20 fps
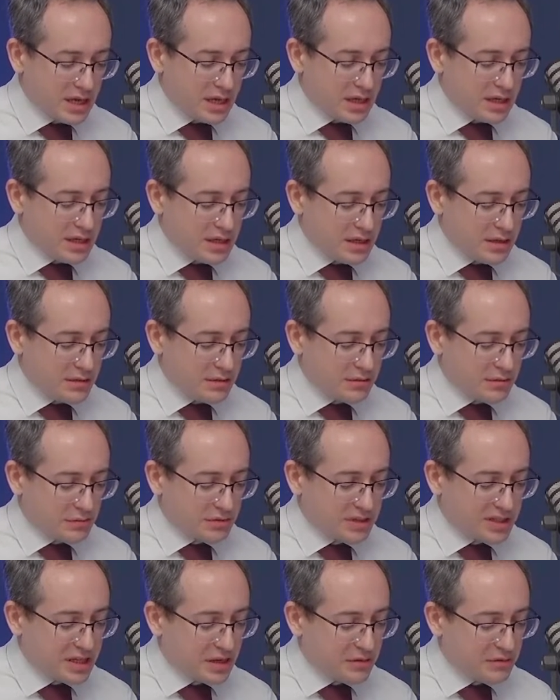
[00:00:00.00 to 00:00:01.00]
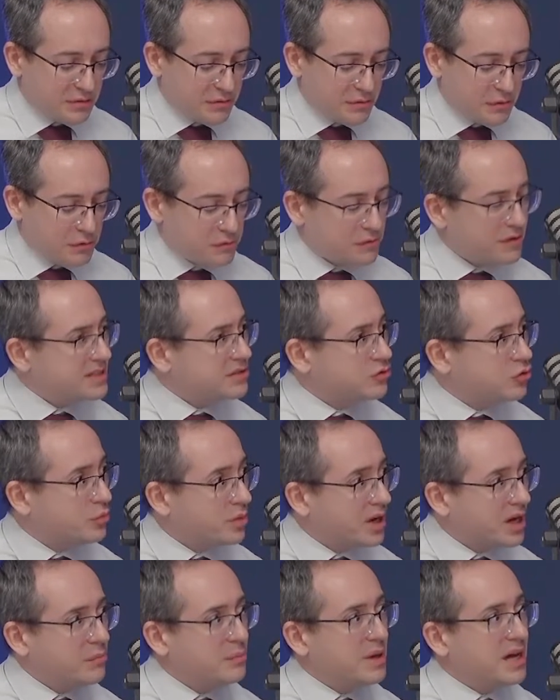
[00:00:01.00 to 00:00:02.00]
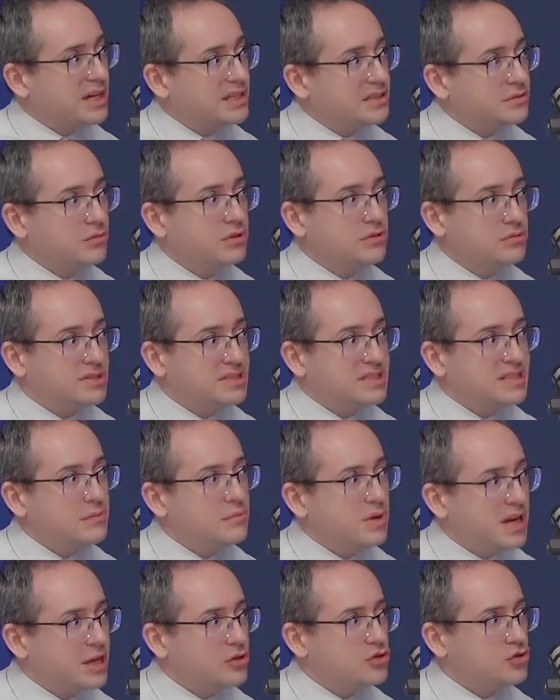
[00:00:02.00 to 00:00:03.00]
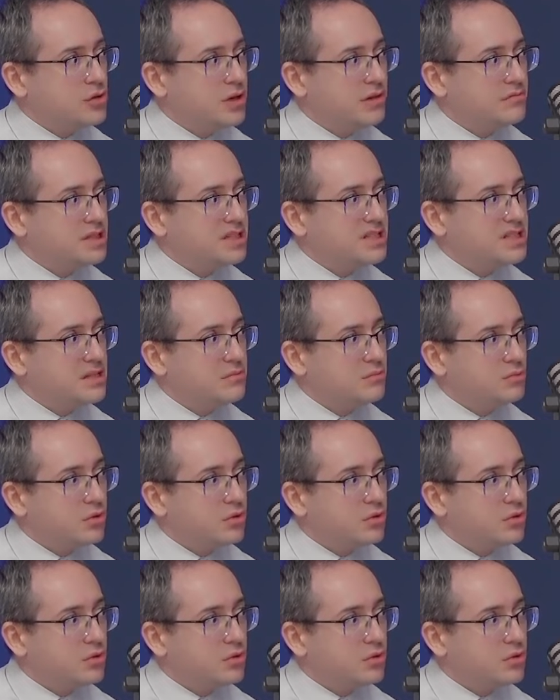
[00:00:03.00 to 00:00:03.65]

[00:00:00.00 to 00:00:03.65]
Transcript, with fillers: Et donc, il y a une, phase de préparation et de mm. ciblage de la victime. Mm.